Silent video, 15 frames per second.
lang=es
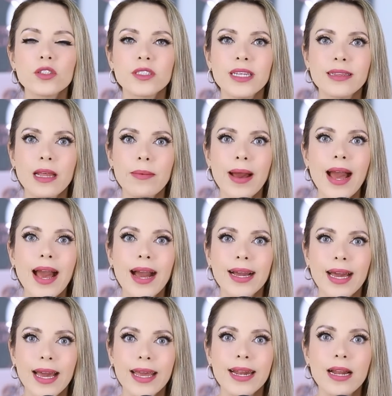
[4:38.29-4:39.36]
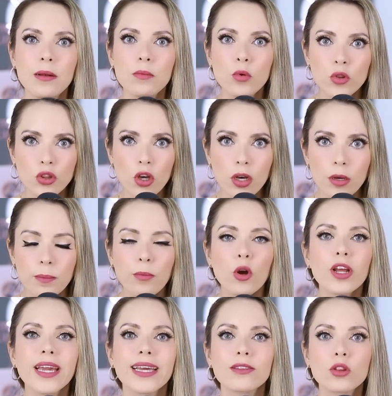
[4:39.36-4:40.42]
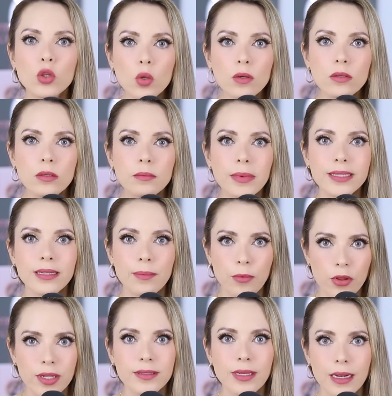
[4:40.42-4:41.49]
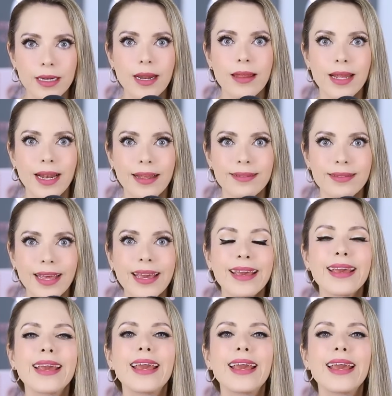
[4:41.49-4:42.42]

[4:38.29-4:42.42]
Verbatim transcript: se te va a caer el mundo porque tú vas a poder salir adelante.